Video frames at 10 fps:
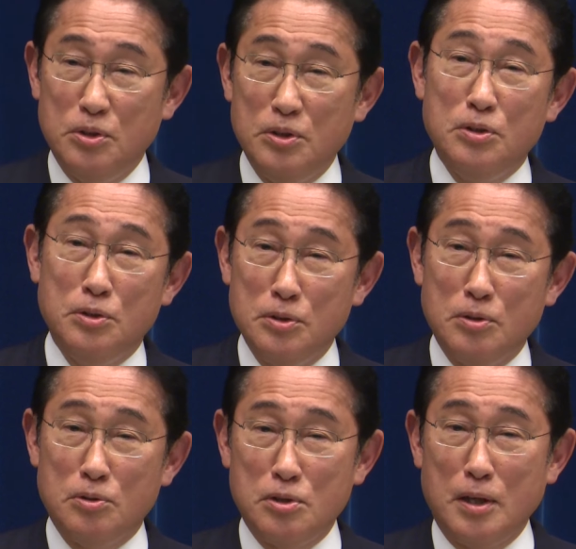えー
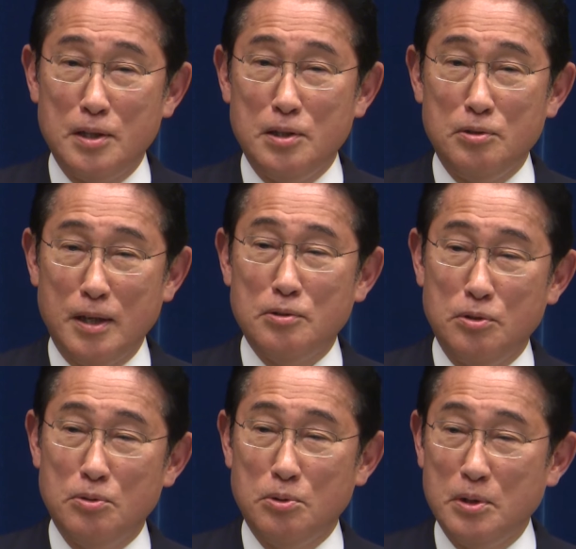と、疲れているかと
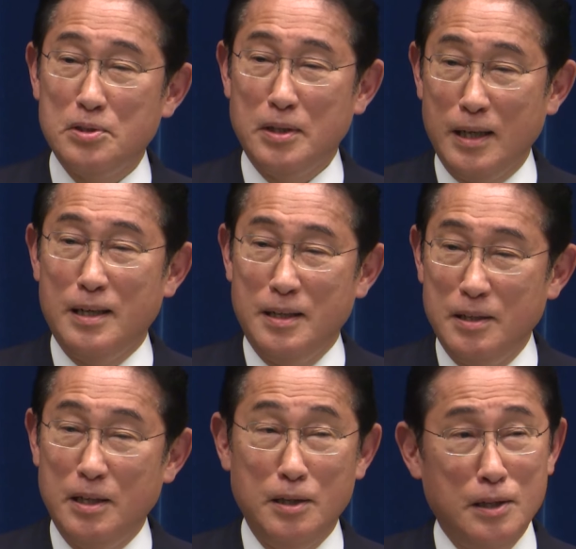いうことですが、
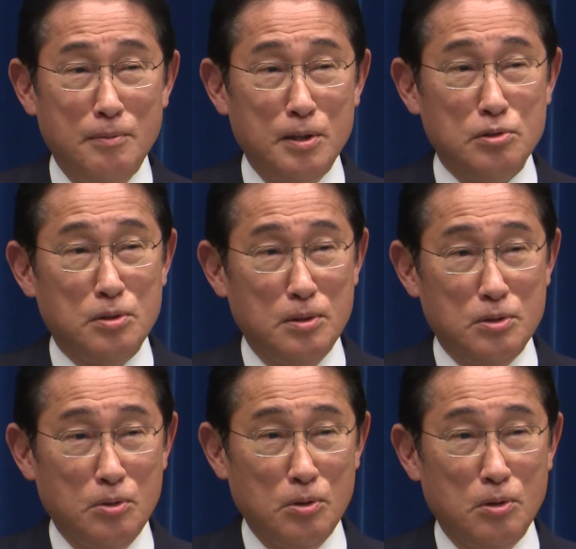えーまあ、
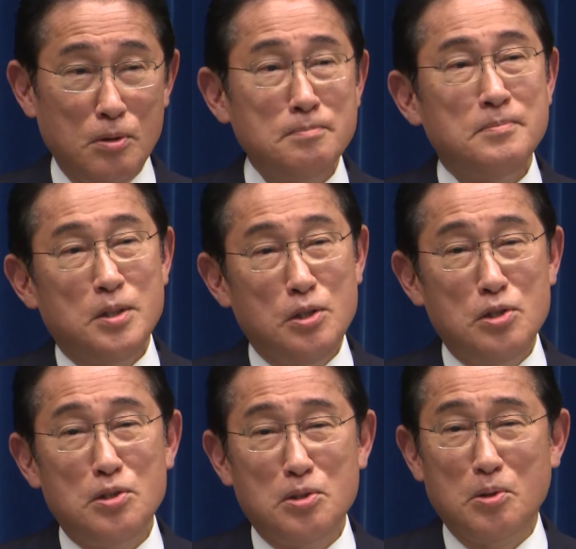その
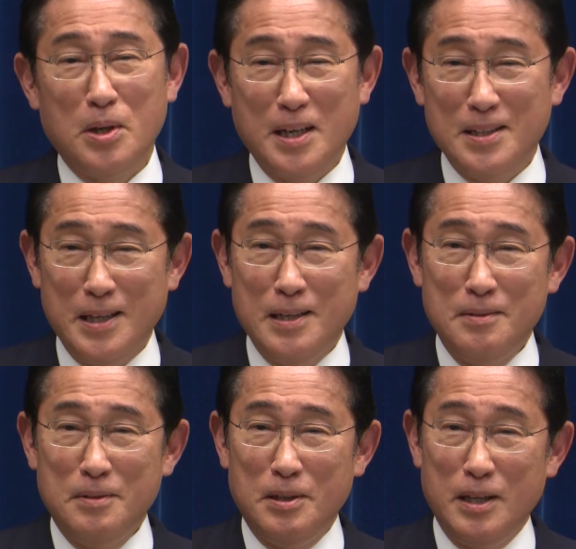一日の中で、
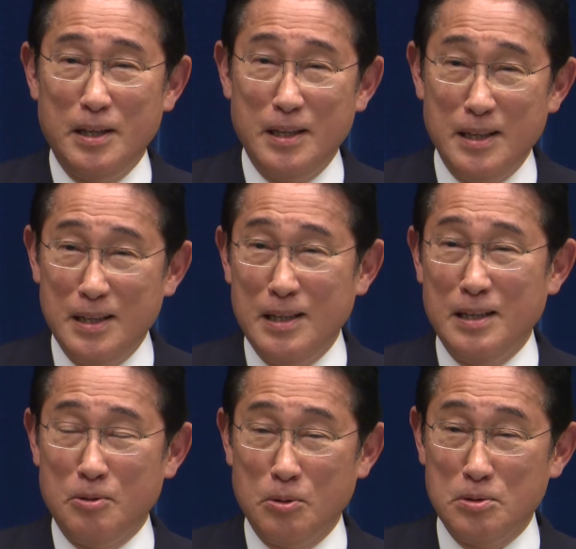
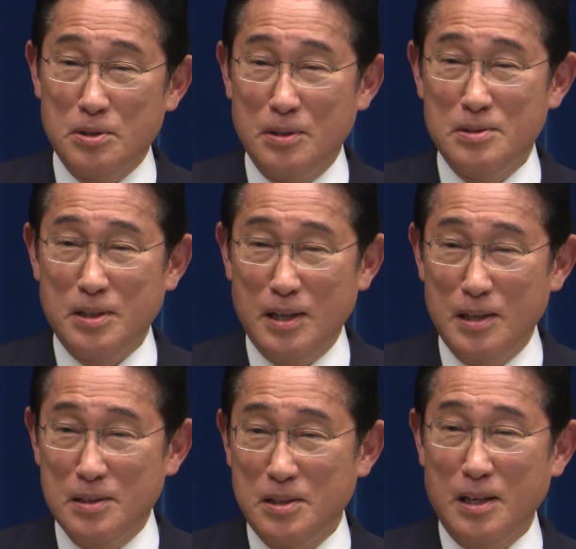えー、この疲
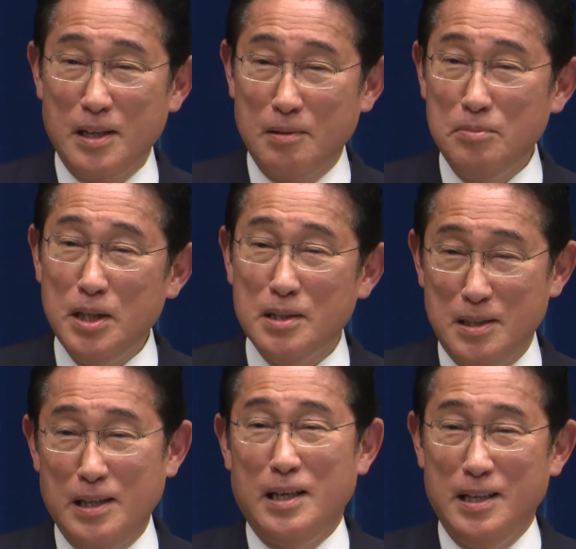れ疲れが見え
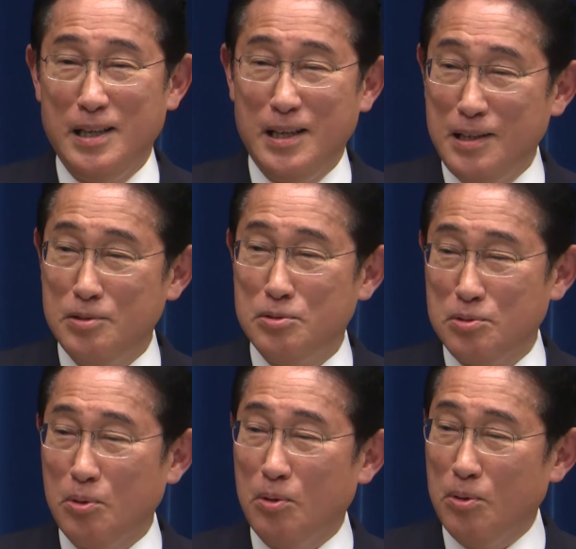ている
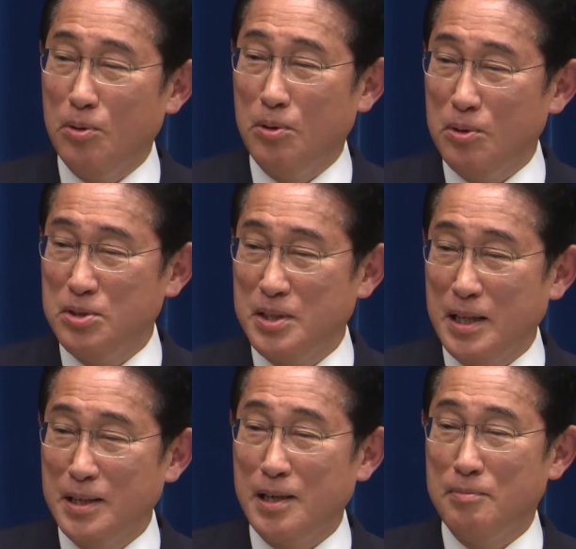とし
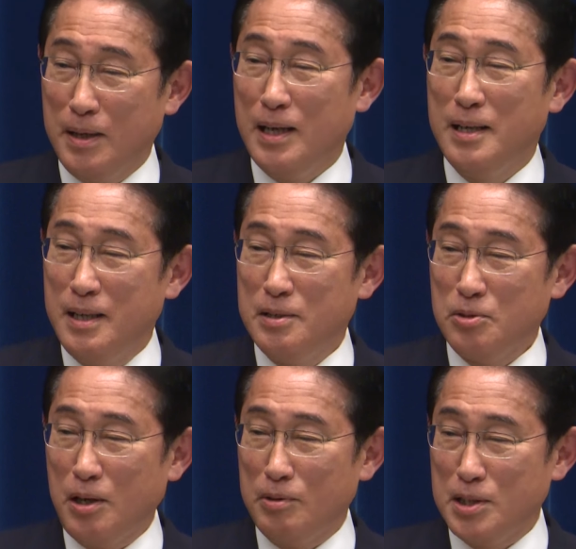たならば、
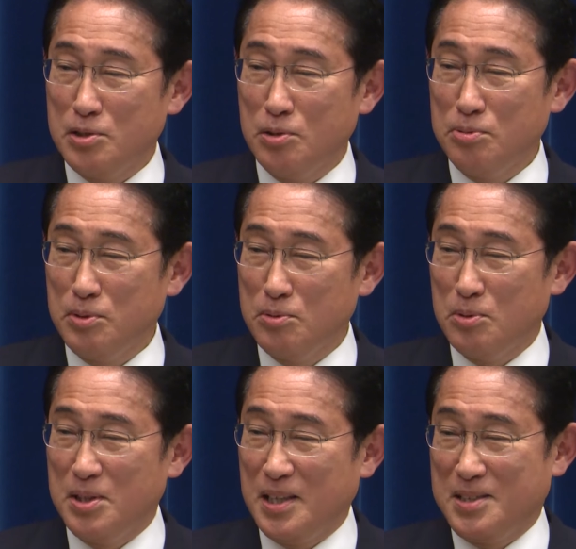それは私の不徳
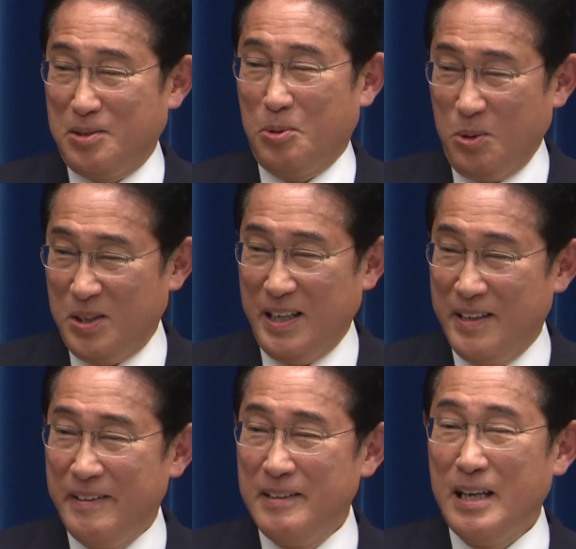の一すところで
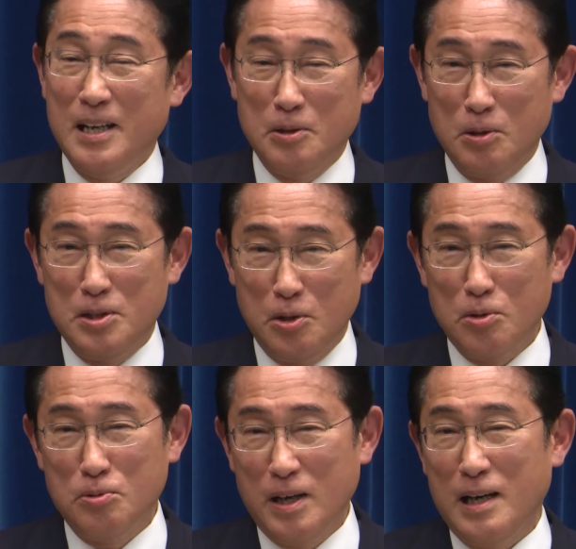あの
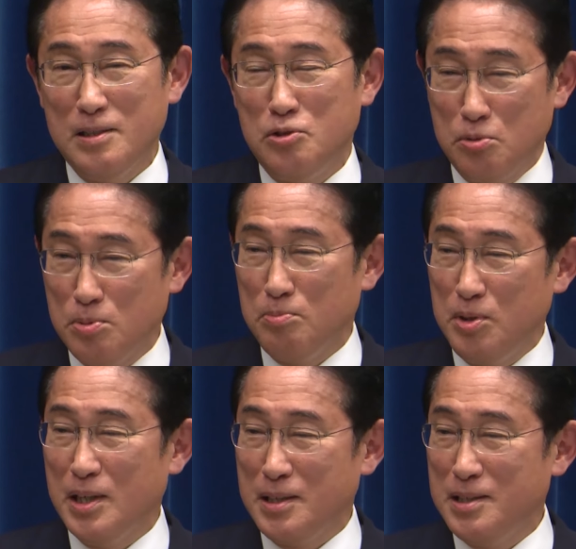は十分
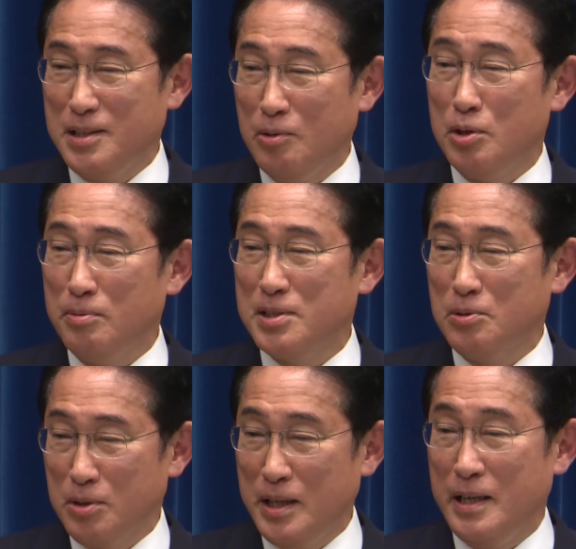みなぎっておりま
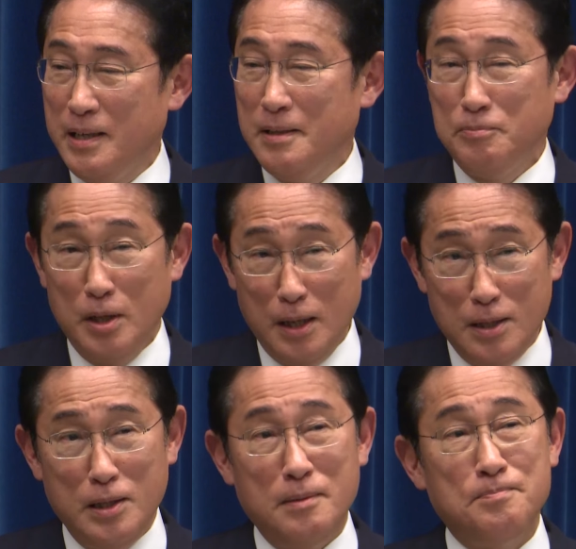すのでやは
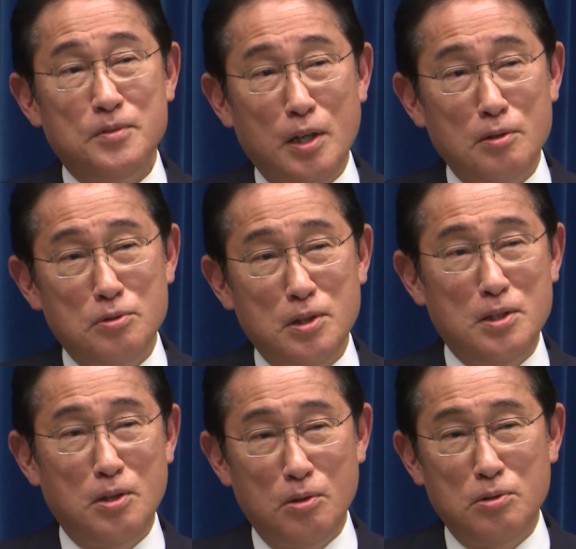りやる気
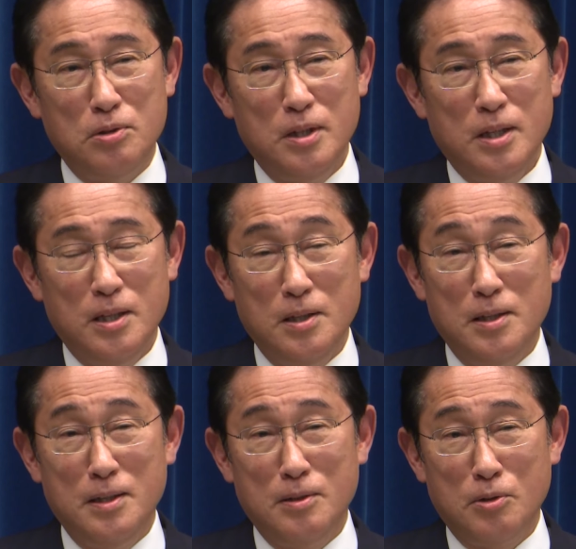記録、
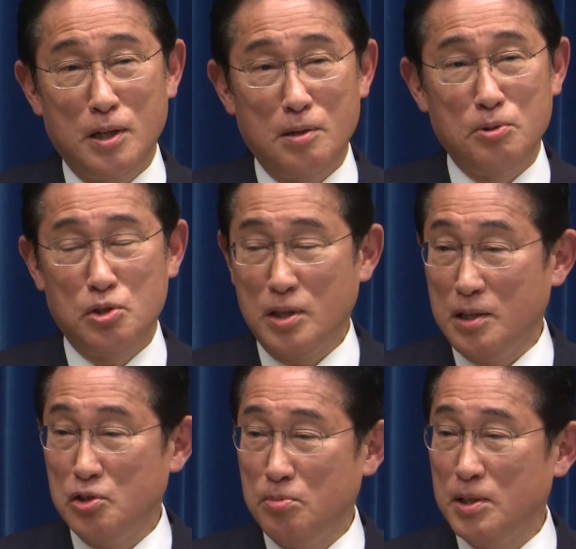えー、これからもしっか
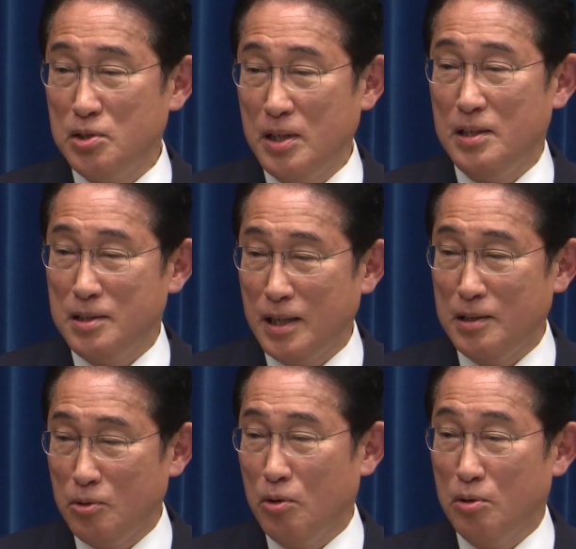り示していきた
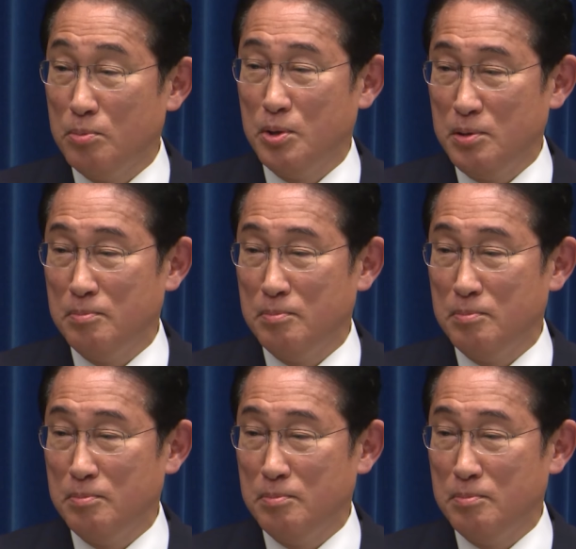いと思